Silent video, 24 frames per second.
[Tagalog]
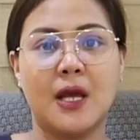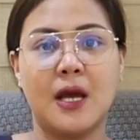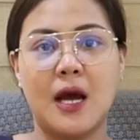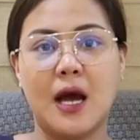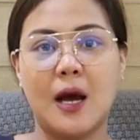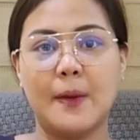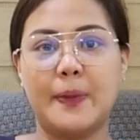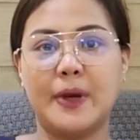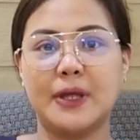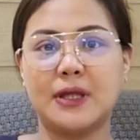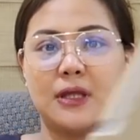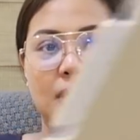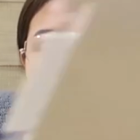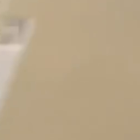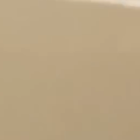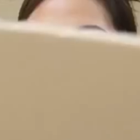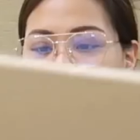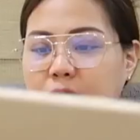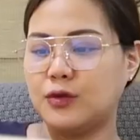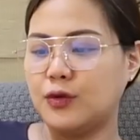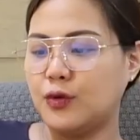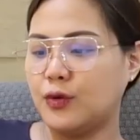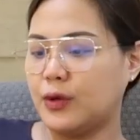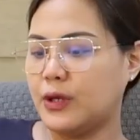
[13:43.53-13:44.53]
Apat na
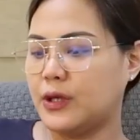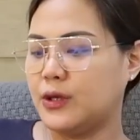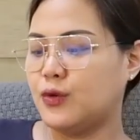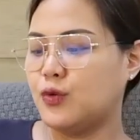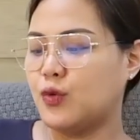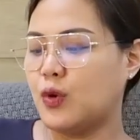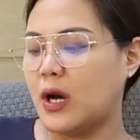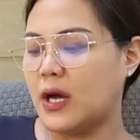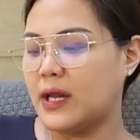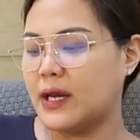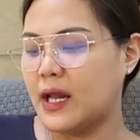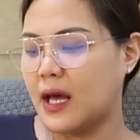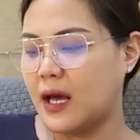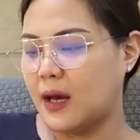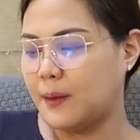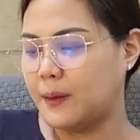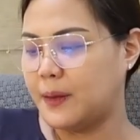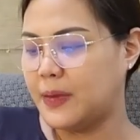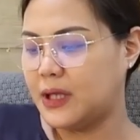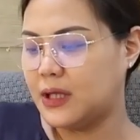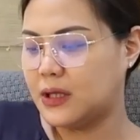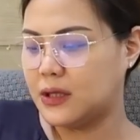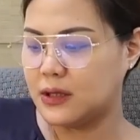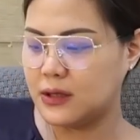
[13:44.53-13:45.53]
ganito yung kinuha
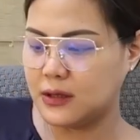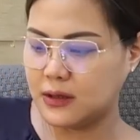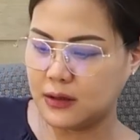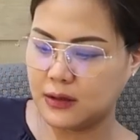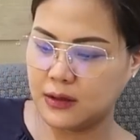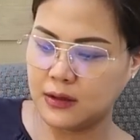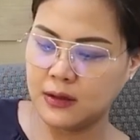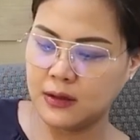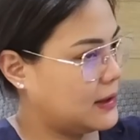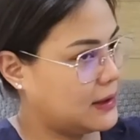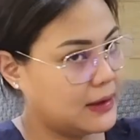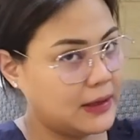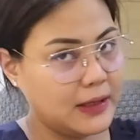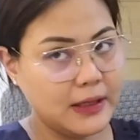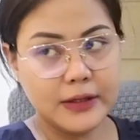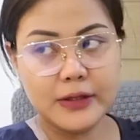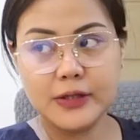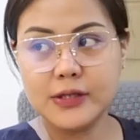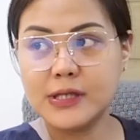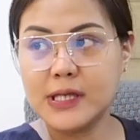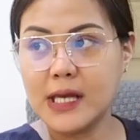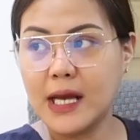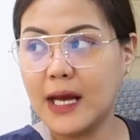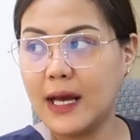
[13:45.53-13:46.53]
namin.
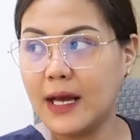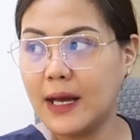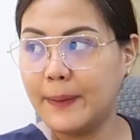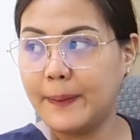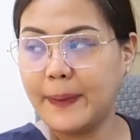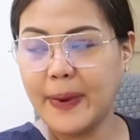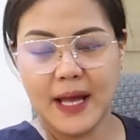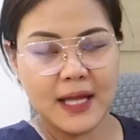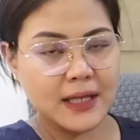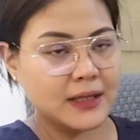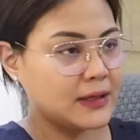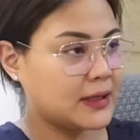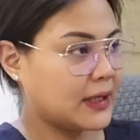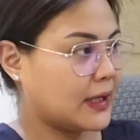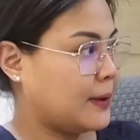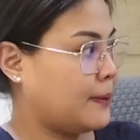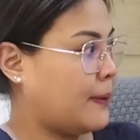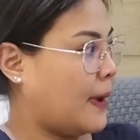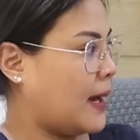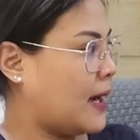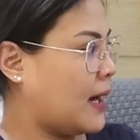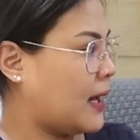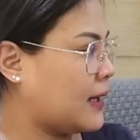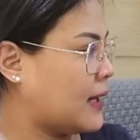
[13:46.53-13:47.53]
Dito sa pantry,
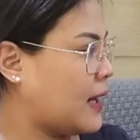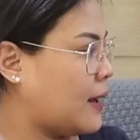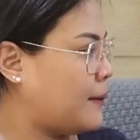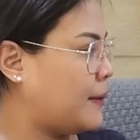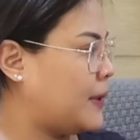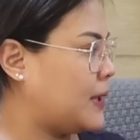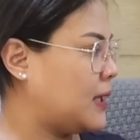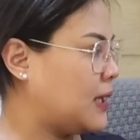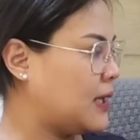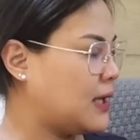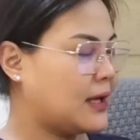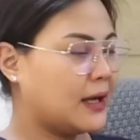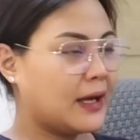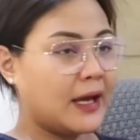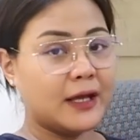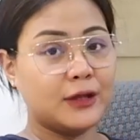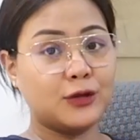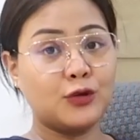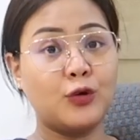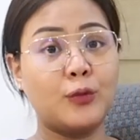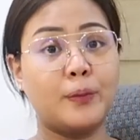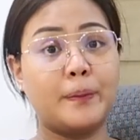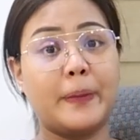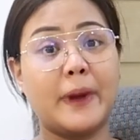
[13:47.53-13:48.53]
balak namin ilagay itong